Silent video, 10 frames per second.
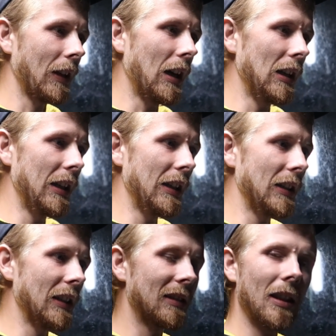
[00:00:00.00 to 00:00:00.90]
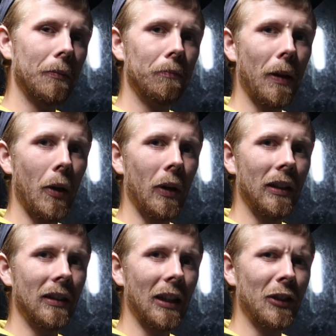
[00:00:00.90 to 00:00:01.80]
ale jestem
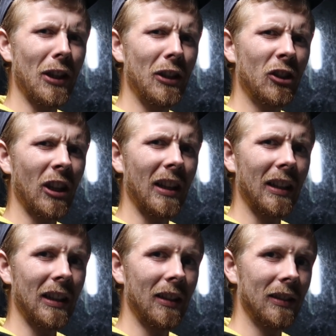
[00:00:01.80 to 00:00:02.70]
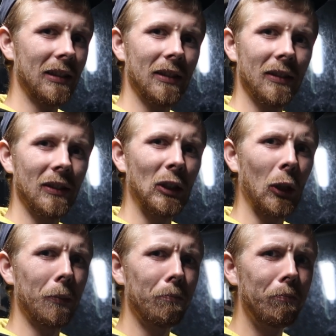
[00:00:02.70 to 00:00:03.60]
pełen nadziei, że
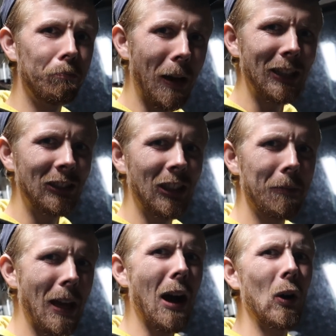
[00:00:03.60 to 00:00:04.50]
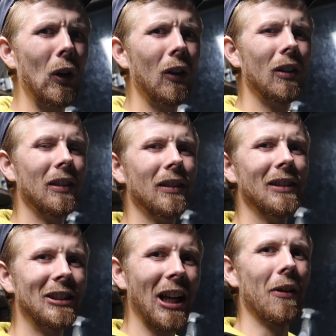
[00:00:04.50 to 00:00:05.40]
to będzie miało
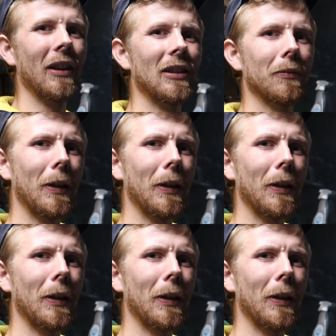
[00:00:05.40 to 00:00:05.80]
działać.